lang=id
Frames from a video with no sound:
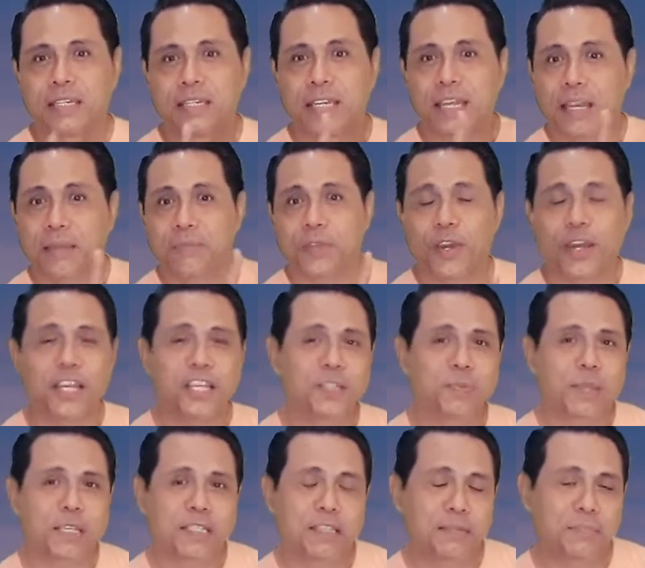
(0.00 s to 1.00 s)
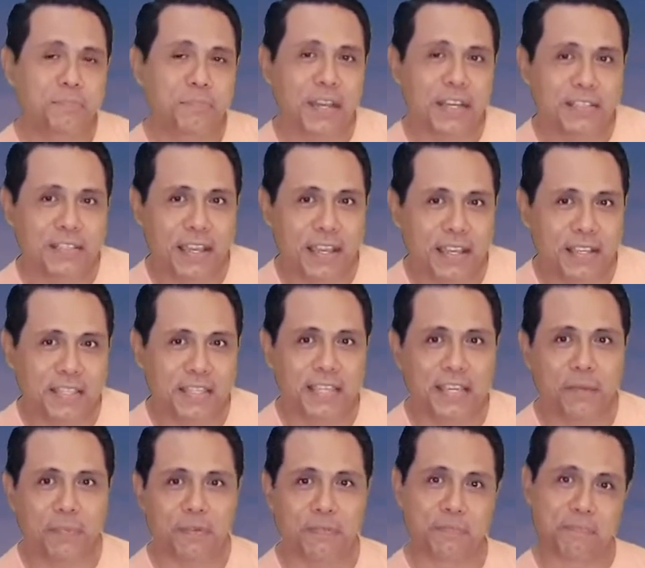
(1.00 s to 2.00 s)
Dalam Yohanes pasal 4 ayat
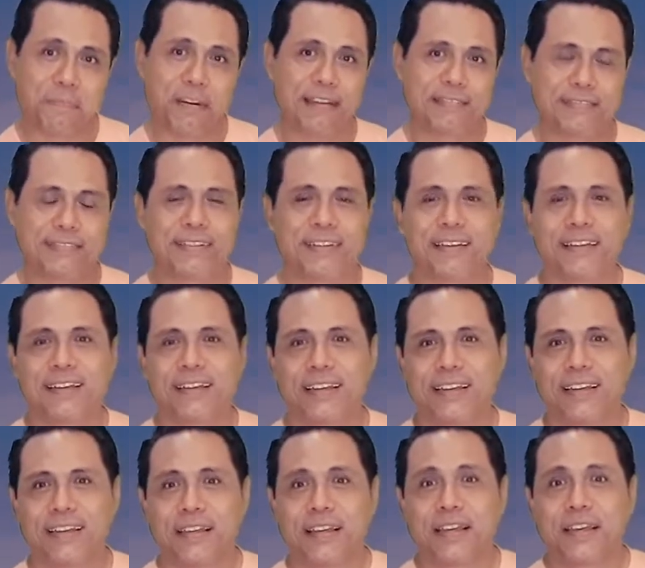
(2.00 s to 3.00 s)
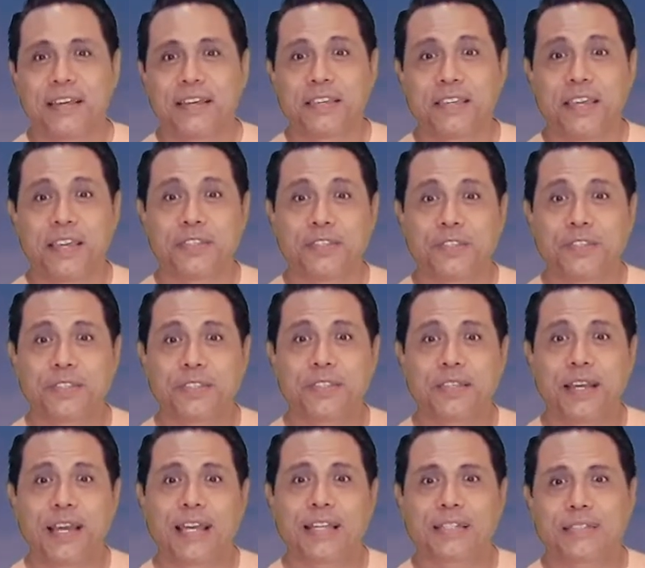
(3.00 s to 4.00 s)
34, Yesus
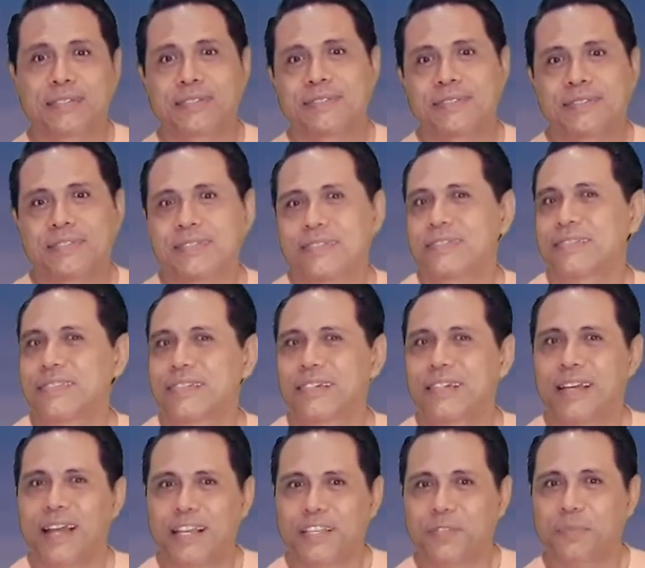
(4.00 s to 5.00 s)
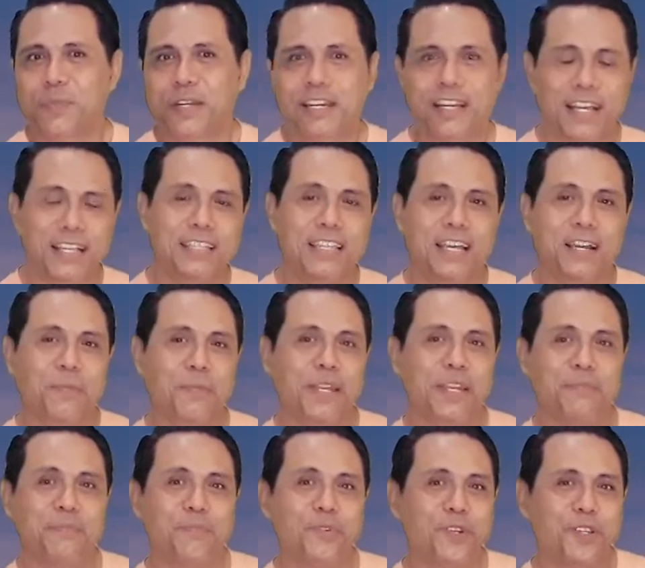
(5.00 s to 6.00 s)
dengan tegas berkata
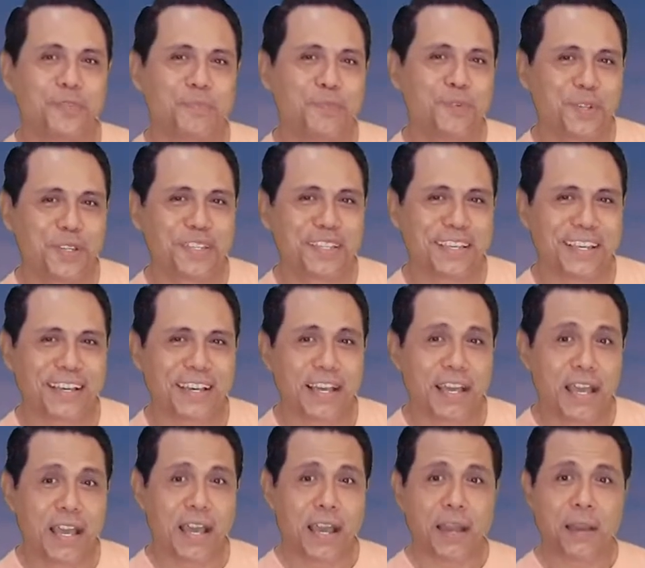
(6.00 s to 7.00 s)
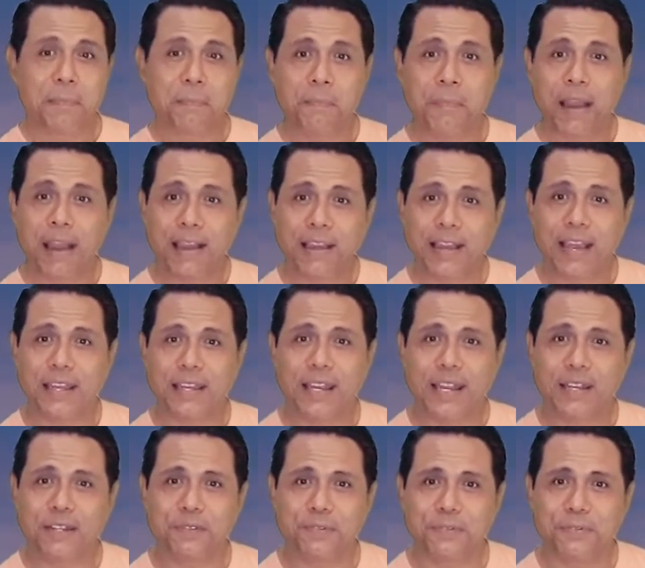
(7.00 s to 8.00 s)
kepada murid-muridnya,
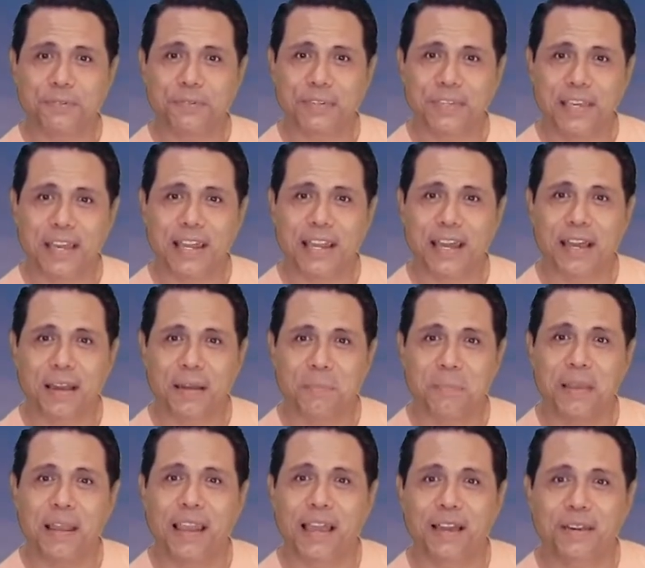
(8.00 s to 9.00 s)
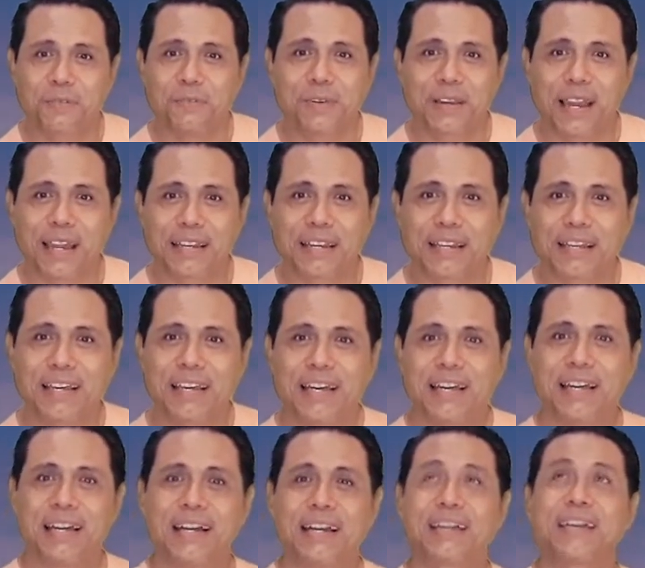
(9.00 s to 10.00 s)
"Makananku ialah melakukan
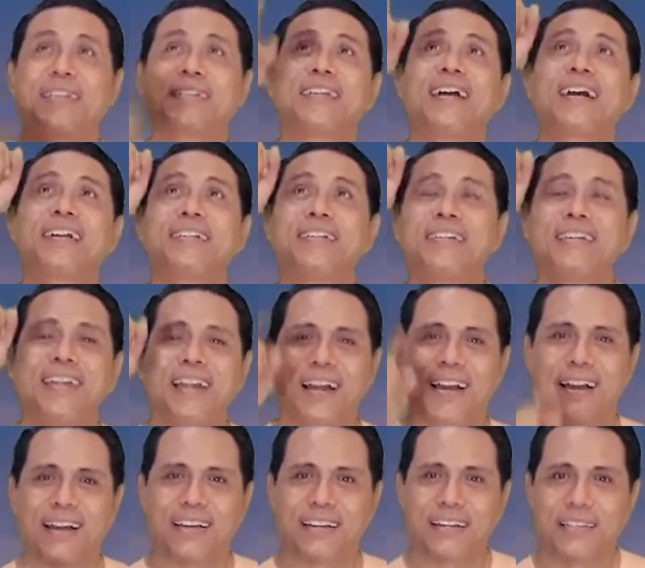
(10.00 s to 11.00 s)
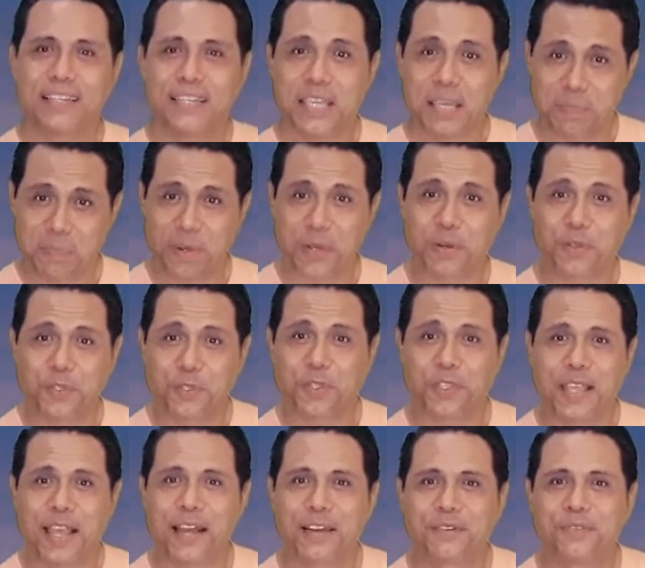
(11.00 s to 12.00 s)
kendak Dia yang
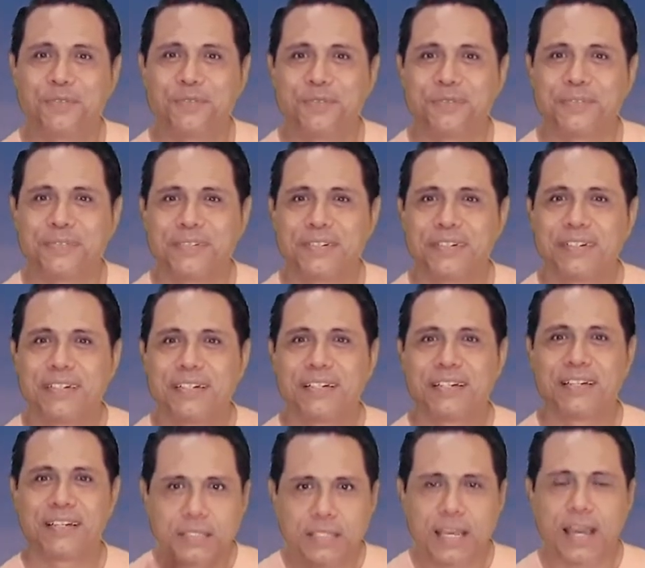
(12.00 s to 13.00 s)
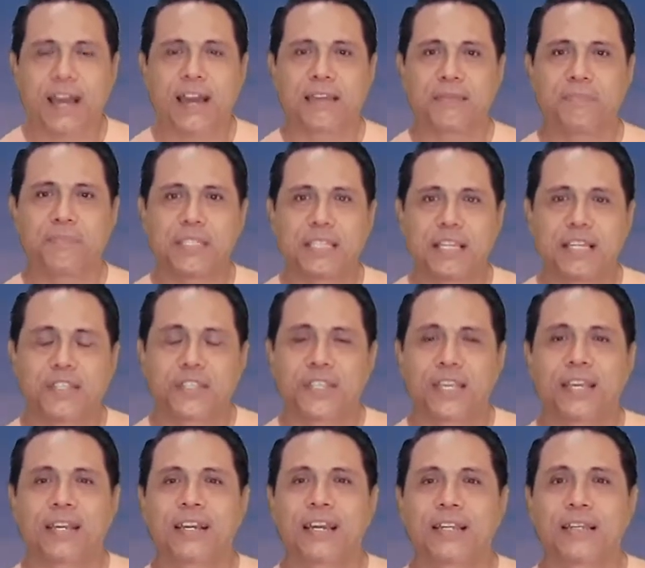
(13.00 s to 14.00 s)
mengutus aku dan
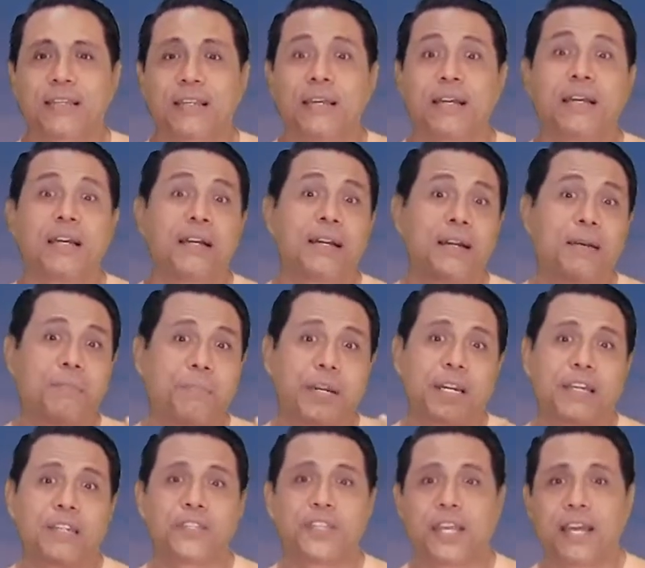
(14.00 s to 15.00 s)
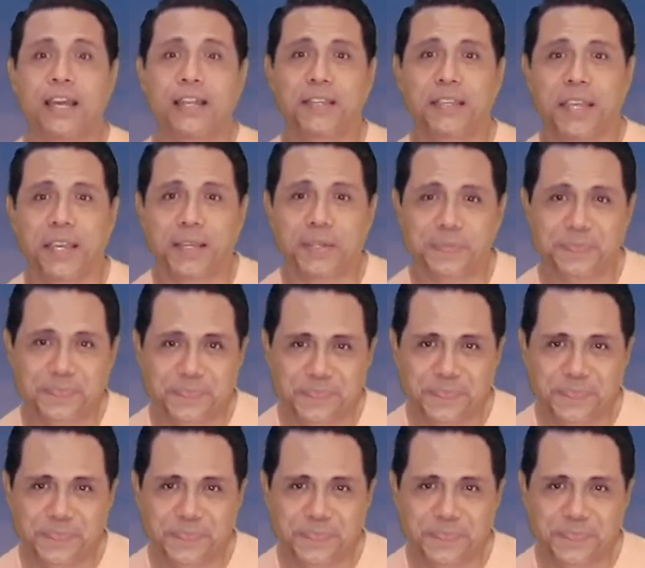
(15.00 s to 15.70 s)
menyelesaikan pekerjaannya."